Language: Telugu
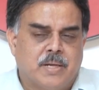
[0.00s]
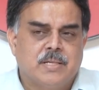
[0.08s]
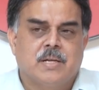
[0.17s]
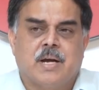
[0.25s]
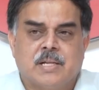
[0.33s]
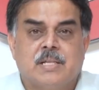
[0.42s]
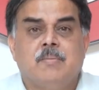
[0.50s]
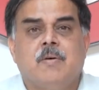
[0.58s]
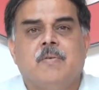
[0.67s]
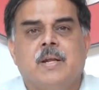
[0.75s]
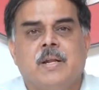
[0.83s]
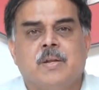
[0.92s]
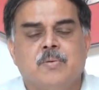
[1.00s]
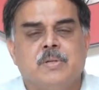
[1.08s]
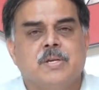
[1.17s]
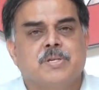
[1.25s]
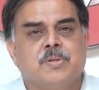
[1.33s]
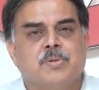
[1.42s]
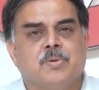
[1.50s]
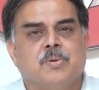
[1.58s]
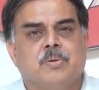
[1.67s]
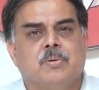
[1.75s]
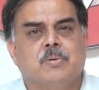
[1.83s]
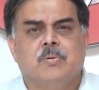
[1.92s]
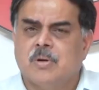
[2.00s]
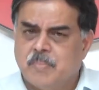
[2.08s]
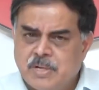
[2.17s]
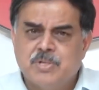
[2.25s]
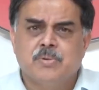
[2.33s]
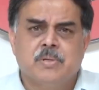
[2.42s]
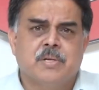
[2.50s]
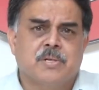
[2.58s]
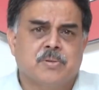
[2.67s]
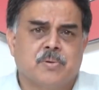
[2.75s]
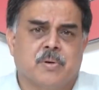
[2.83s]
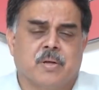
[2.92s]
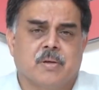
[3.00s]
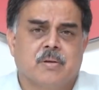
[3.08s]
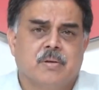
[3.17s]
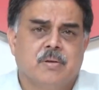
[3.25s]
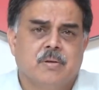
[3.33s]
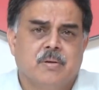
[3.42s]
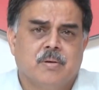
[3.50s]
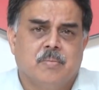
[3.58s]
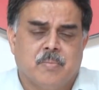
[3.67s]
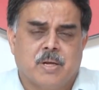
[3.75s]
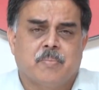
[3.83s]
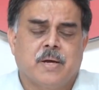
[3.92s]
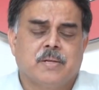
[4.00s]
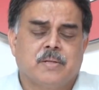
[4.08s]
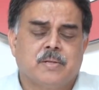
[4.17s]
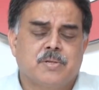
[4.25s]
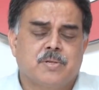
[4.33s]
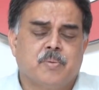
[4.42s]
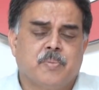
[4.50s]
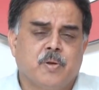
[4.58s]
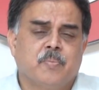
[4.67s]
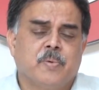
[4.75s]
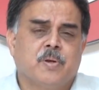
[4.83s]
ప్రజలకు అర్థం అవ్వాలనే ఉద్దేశంతో ఒక మంచి ఉద్దేశంతో మన పార్టీ అధ్యక్షులు పిలుపు